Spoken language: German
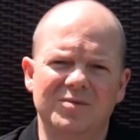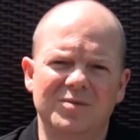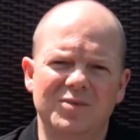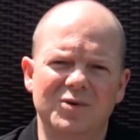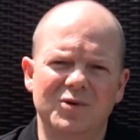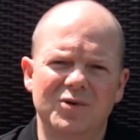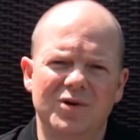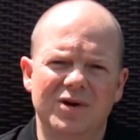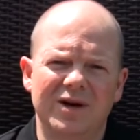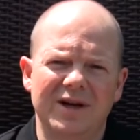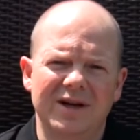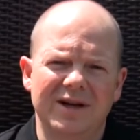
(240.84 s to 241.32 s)

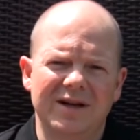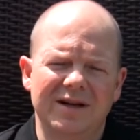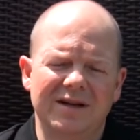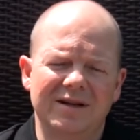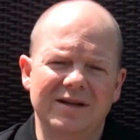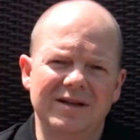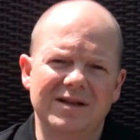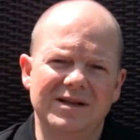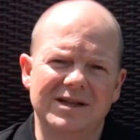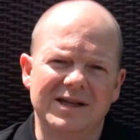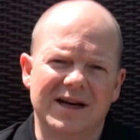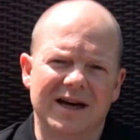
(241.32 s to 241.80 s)
Buch
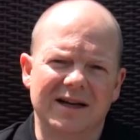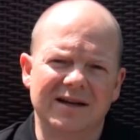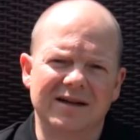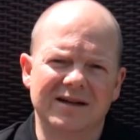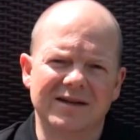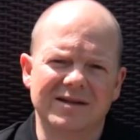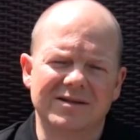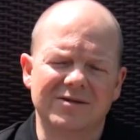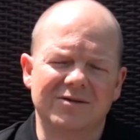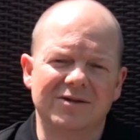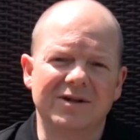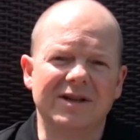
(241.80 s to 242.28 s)
nicht
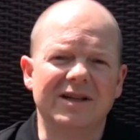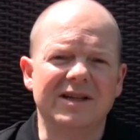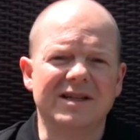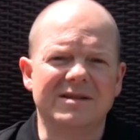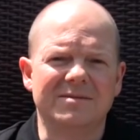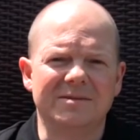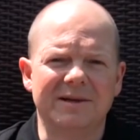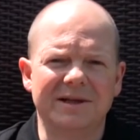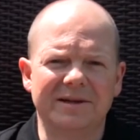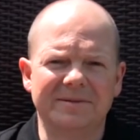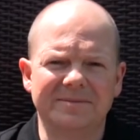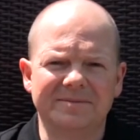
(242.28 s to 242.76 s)
anders und
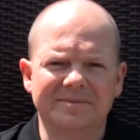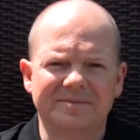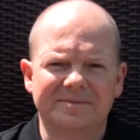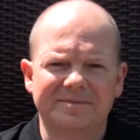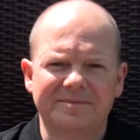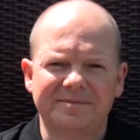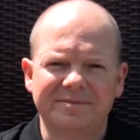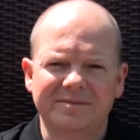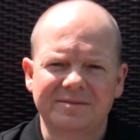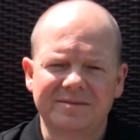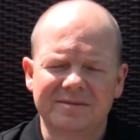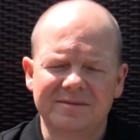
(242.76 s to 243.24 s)
deswegen
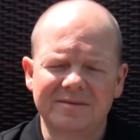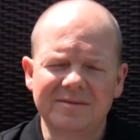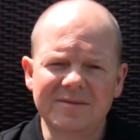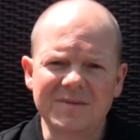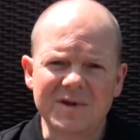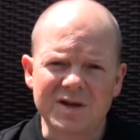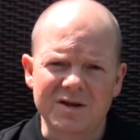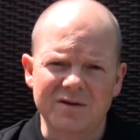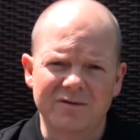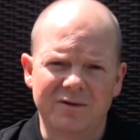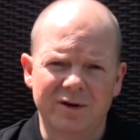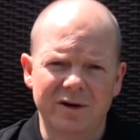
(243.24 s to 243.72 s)

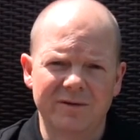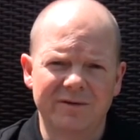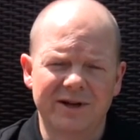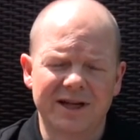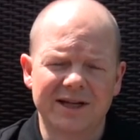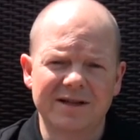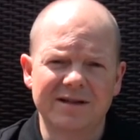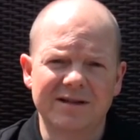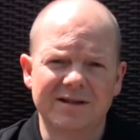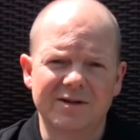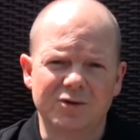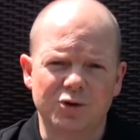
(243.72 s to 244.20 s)
wollen wir
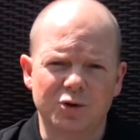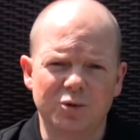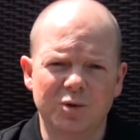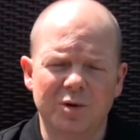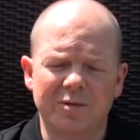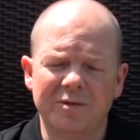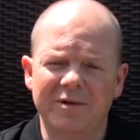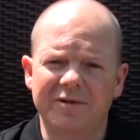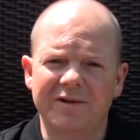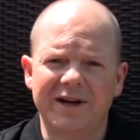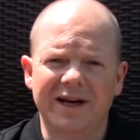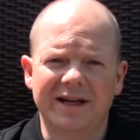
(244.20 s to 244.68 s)
das nicht
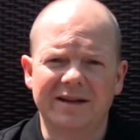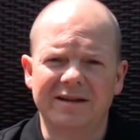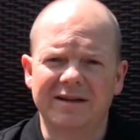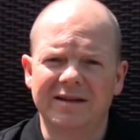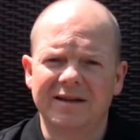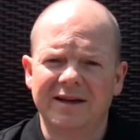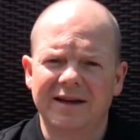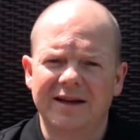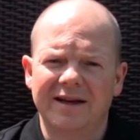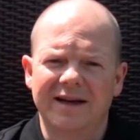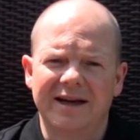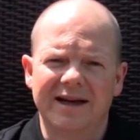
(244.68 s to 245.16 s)
überbewerten.
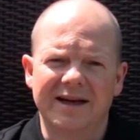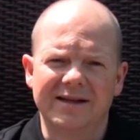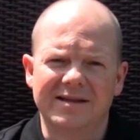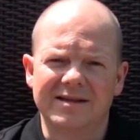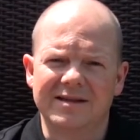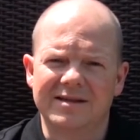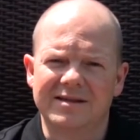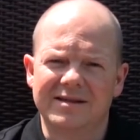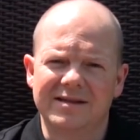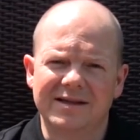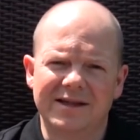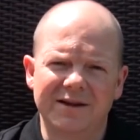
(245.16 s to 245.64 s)
Es
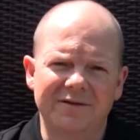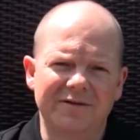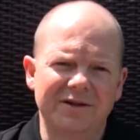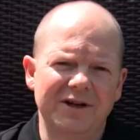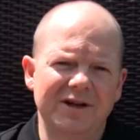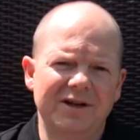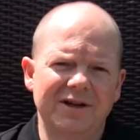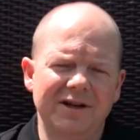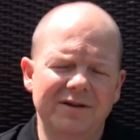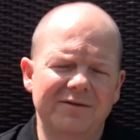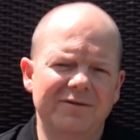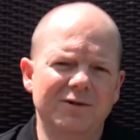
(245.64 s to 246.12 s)
ist
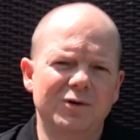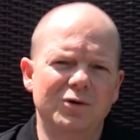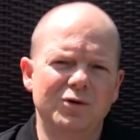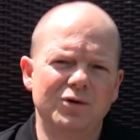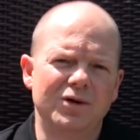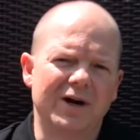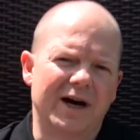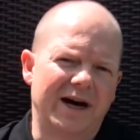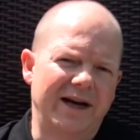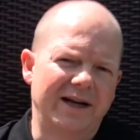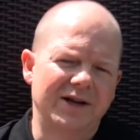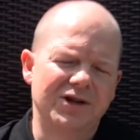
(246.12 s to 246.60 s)
definitiv ein
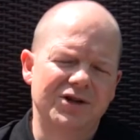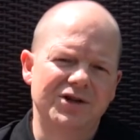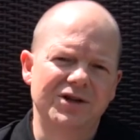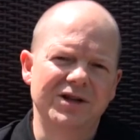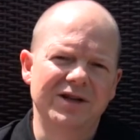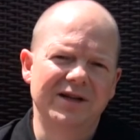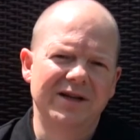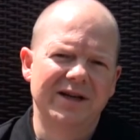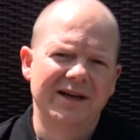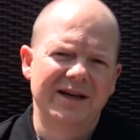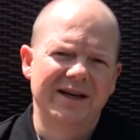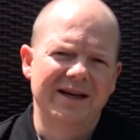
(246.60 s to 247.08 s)
guter
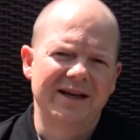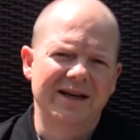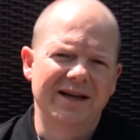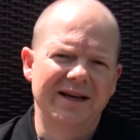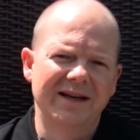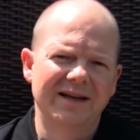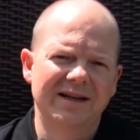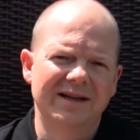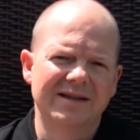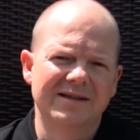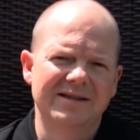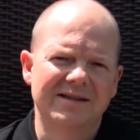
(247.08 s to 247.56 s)
Einstieg
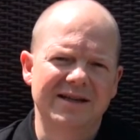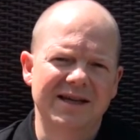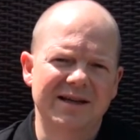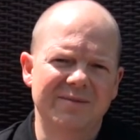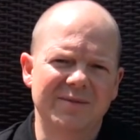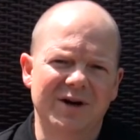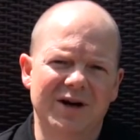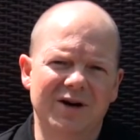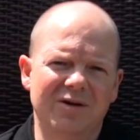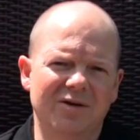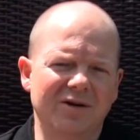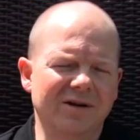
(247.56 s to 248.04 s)
in das
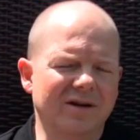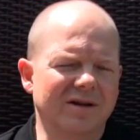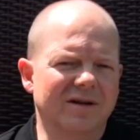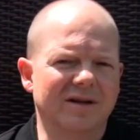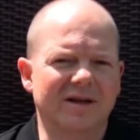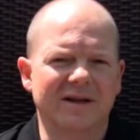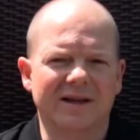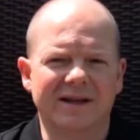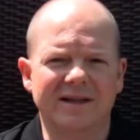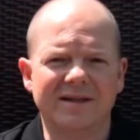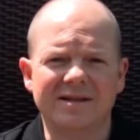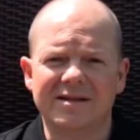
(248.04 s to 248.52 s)
Thema und
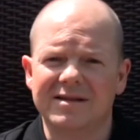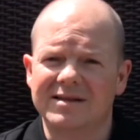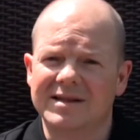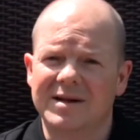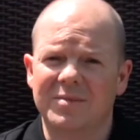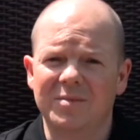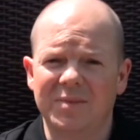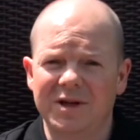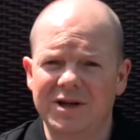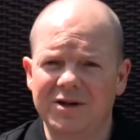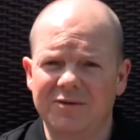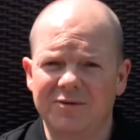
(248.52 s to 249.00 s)
äh,
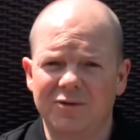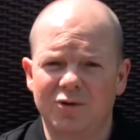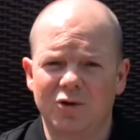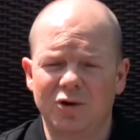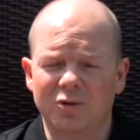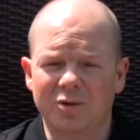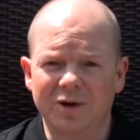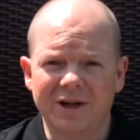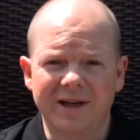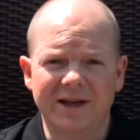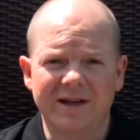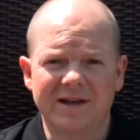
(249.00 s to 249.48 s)
insgesamt bin ich froh
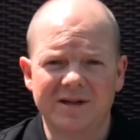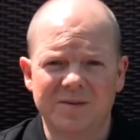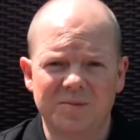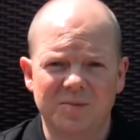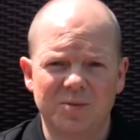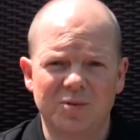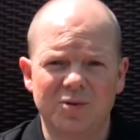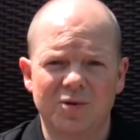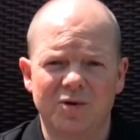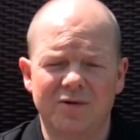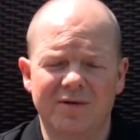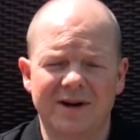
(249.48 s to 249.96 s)
über jedes
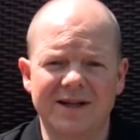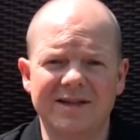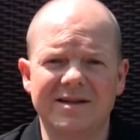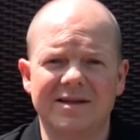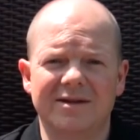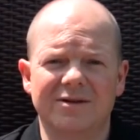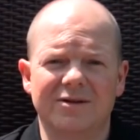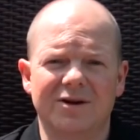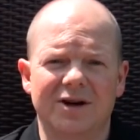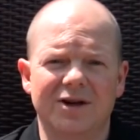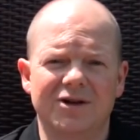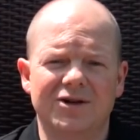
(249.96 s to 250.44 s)
Buch, was
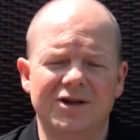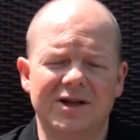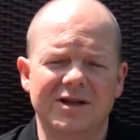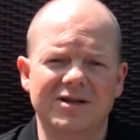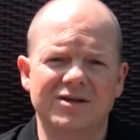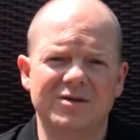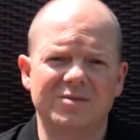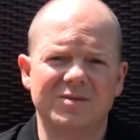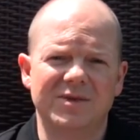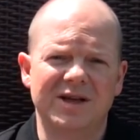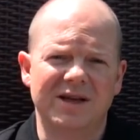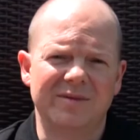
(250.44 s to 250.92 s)
in Deutschland
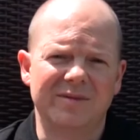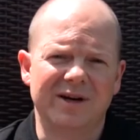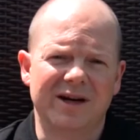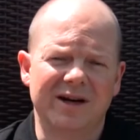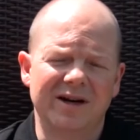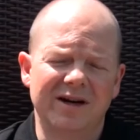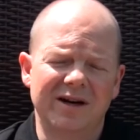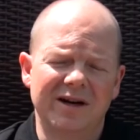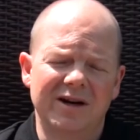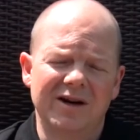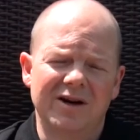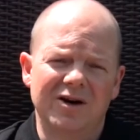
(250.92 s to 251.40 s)
zum Thema
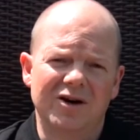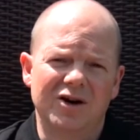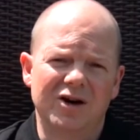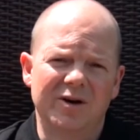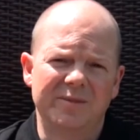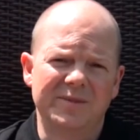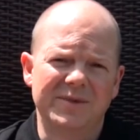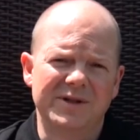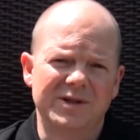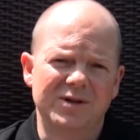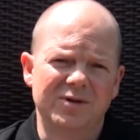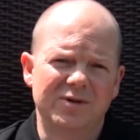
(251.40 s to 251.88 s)

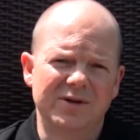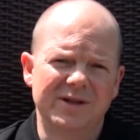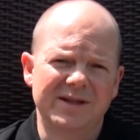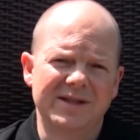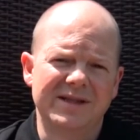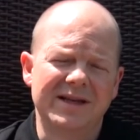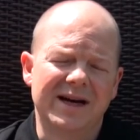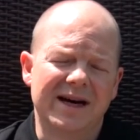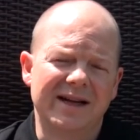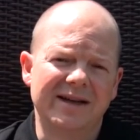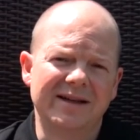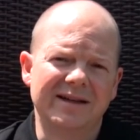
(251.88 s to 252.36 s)

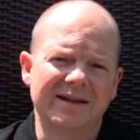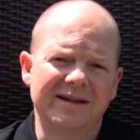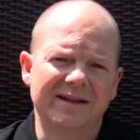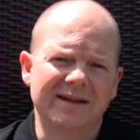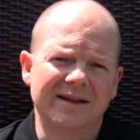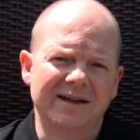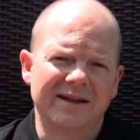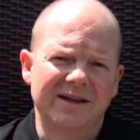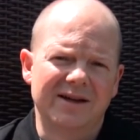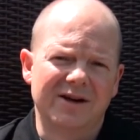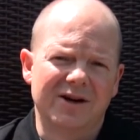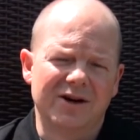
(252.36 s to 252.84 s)
Optionshandel
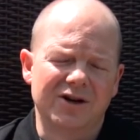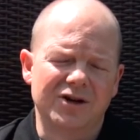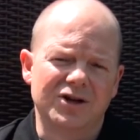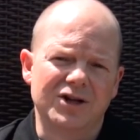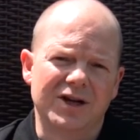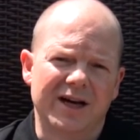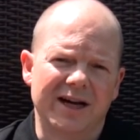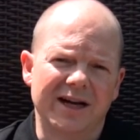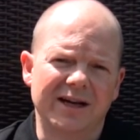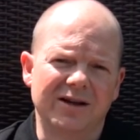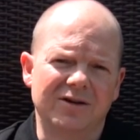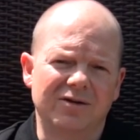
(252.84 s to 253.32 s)

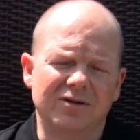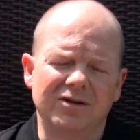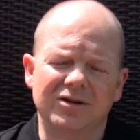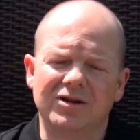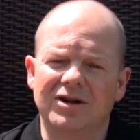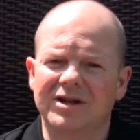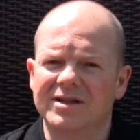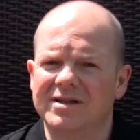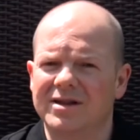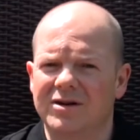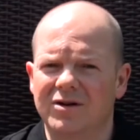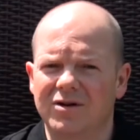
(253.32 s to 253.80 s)
erscheint und
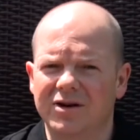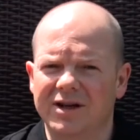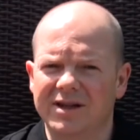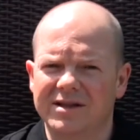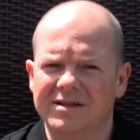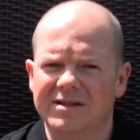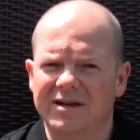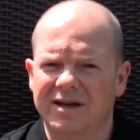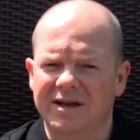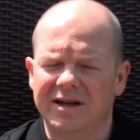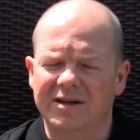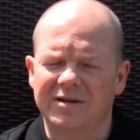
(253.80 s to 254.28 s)
da es auch
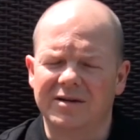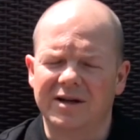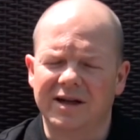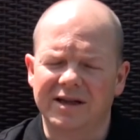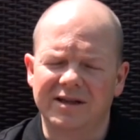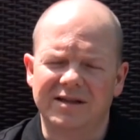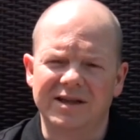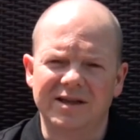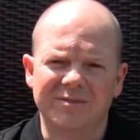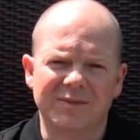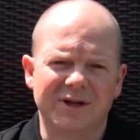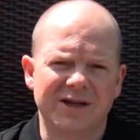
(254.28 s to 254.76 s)
jetzt ein,
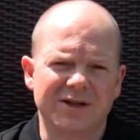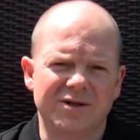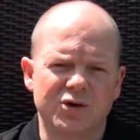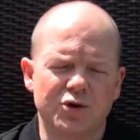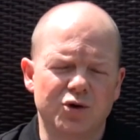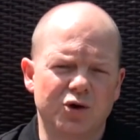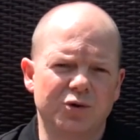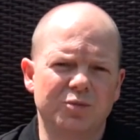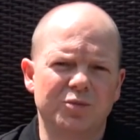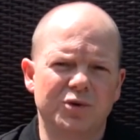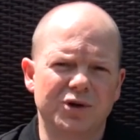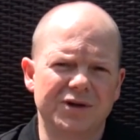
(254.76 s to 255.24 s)
ein Thema ist
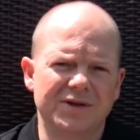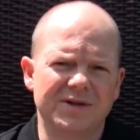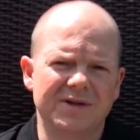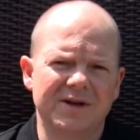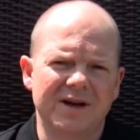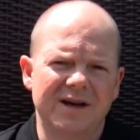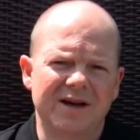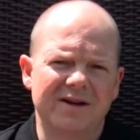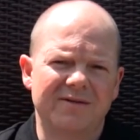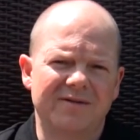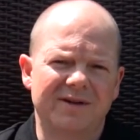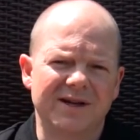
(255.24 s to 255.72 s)
Short Puts,
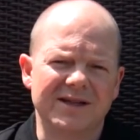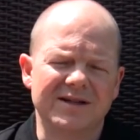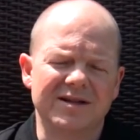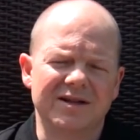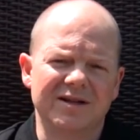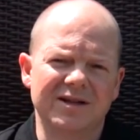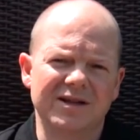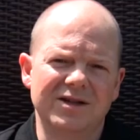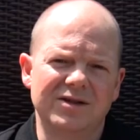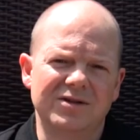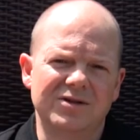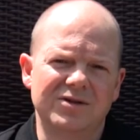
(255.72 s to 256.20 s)
was noch
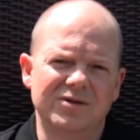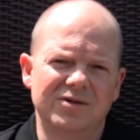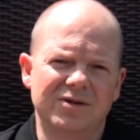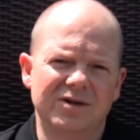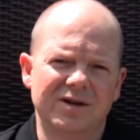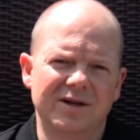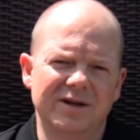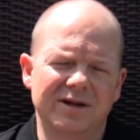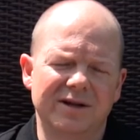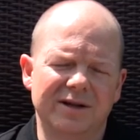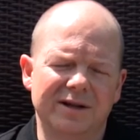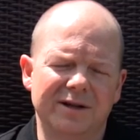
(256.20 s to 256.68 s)
nicht so
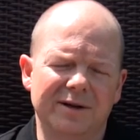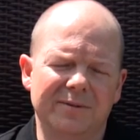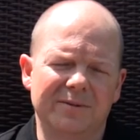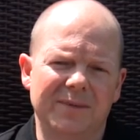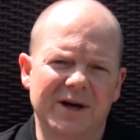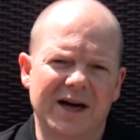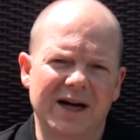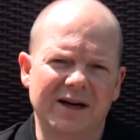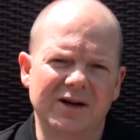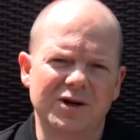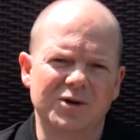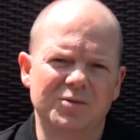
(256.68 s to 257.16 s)
ähm,
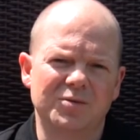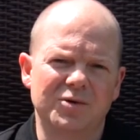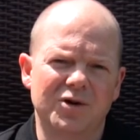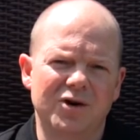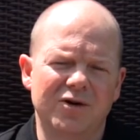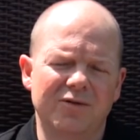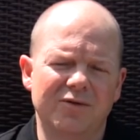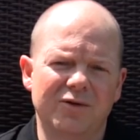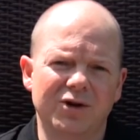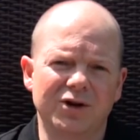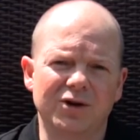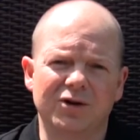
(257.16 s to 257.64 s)

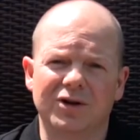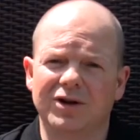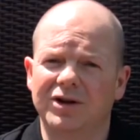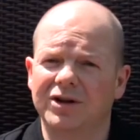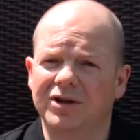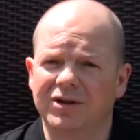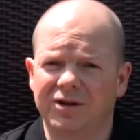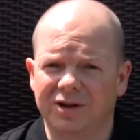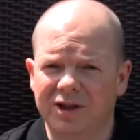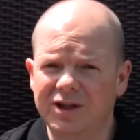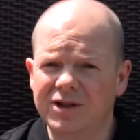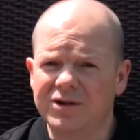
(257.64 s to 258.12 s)
angesprochen wurde oder
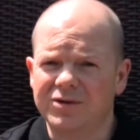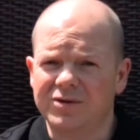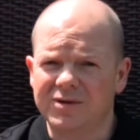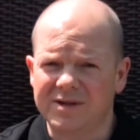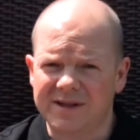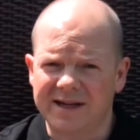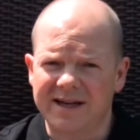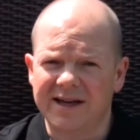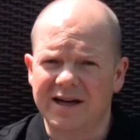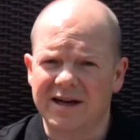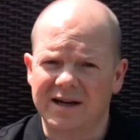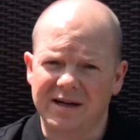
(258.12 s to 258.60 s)
noch nicht so
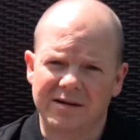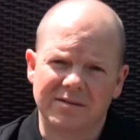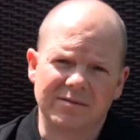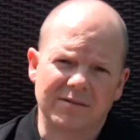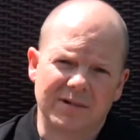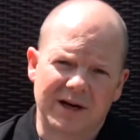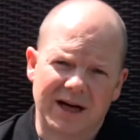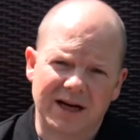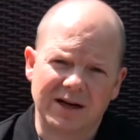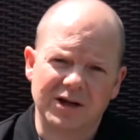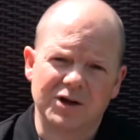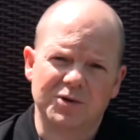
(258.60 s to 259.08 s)
sehr
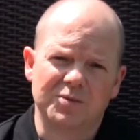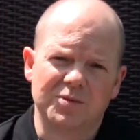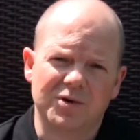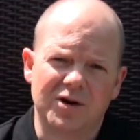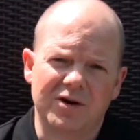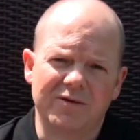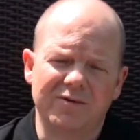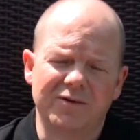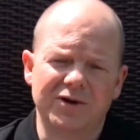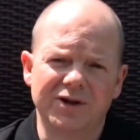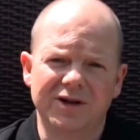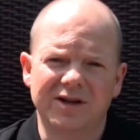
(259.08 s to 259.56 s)

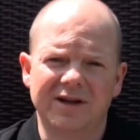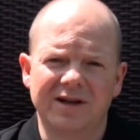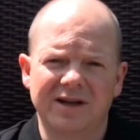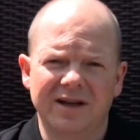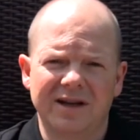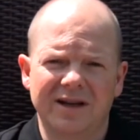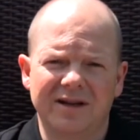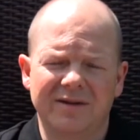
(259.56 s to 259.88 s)
angesprochen wurde.